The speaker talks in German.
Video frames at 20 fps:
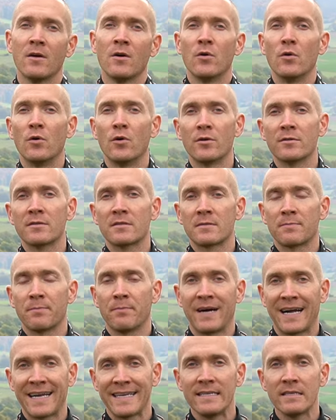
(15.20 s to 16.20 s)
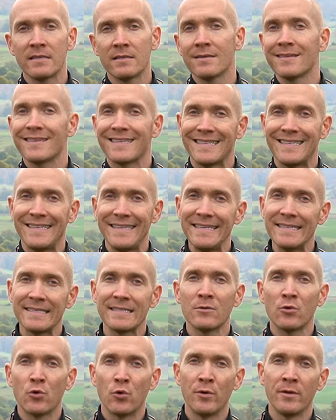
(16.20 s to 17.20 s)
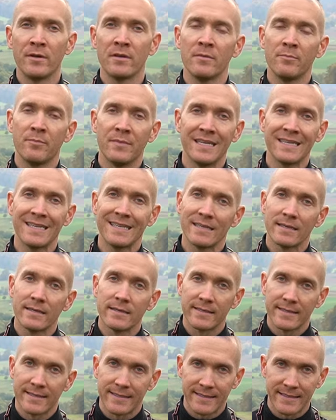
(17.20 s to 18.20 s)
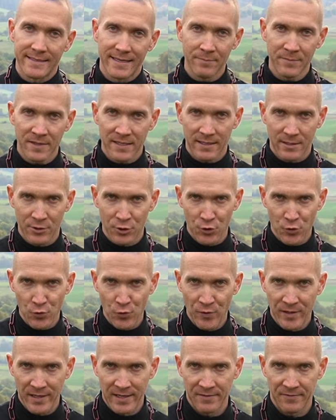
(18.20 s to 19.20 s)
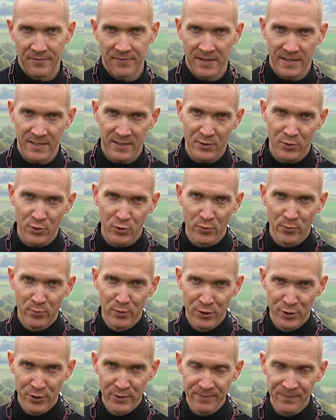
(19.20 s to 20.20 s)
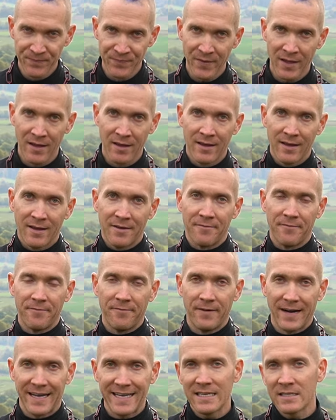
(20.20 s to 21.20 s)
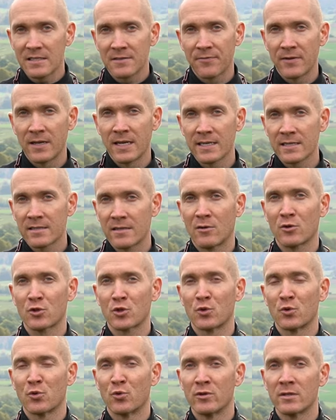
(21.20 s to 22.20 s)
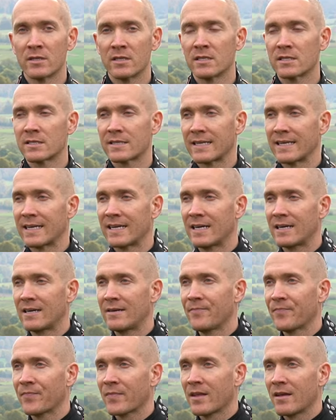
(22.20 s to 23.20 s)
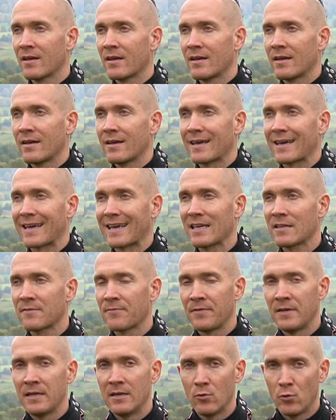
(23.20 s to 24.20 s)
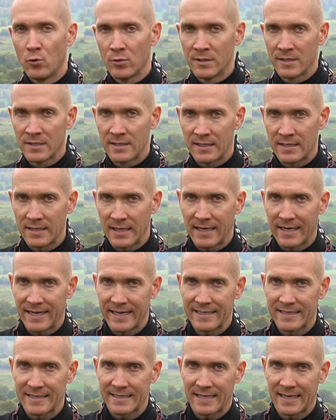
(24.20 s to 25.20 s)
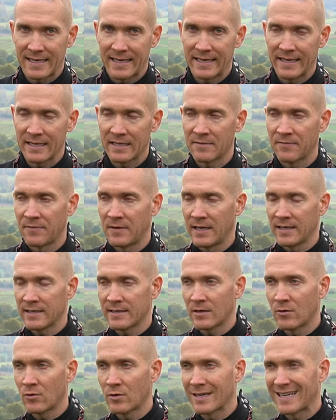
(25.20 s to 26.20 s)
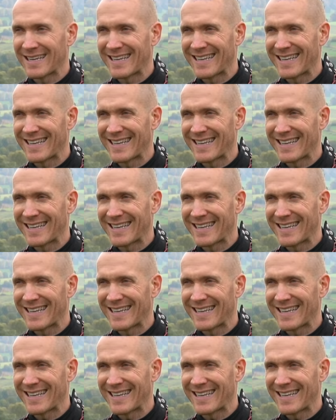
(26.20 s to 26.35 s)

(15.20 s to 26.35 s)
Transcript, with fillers: und meinen, diese Hunde mit Samthandschuhen anfassen zu müssen, weil es vielleicht auch so ein Hund ist, der recht viel Unsicherheit zeigt, vielleicht auch